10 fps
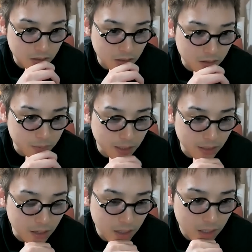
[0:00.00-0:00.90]
に始め
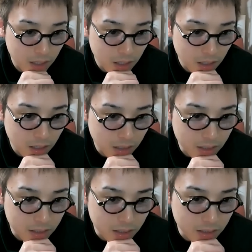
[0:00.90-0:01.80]
て、
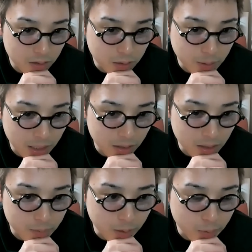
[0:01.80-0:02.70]
ライティングを学ん
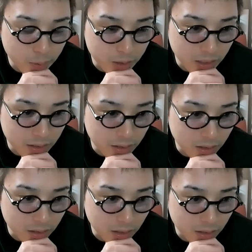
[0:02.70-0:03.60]
で今は
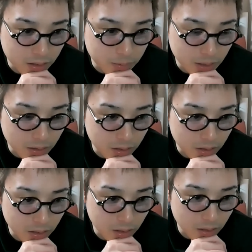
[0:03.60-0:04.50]
ウェブライターで始めて、
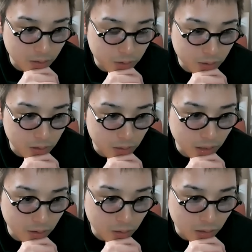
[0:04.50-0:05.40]
副業
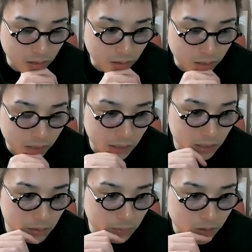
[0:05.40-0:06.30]
で5桁
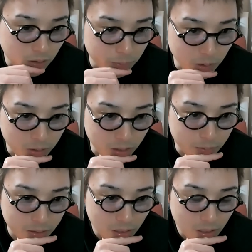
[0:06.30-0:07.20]
稼ぎました。おめでとうござ
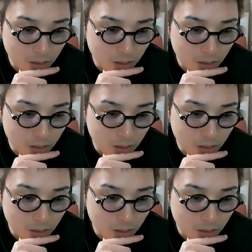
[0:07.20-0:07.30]
います。